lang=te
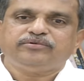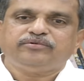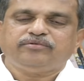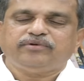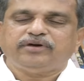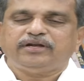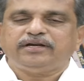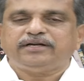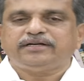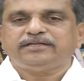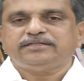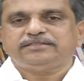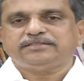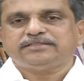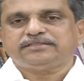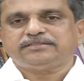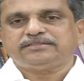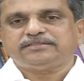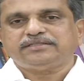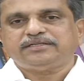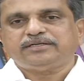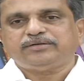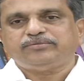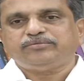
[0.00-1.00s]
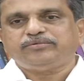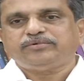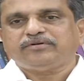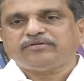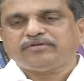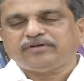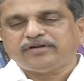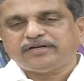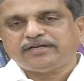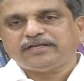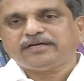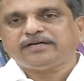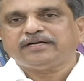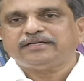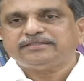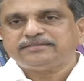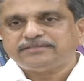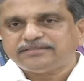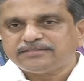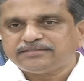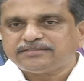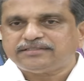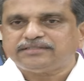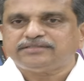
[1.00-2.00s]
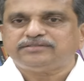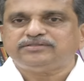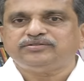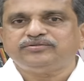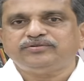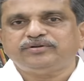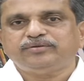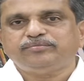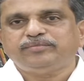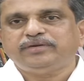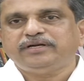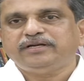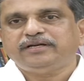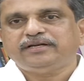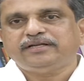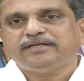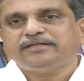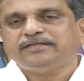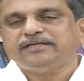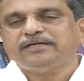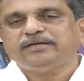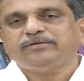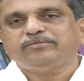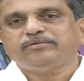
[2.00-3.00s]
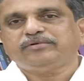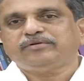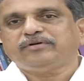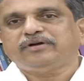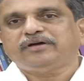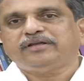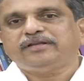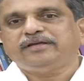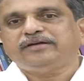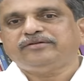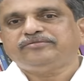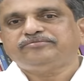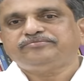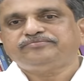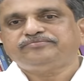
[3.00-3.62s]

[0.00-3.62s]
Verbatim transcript: క్వాలిటీ చెక్ చేయడము క్వాలిటీ కన్సిస్టెన్సీ కూడా మెయింటైన్ చేయడంలో కాదు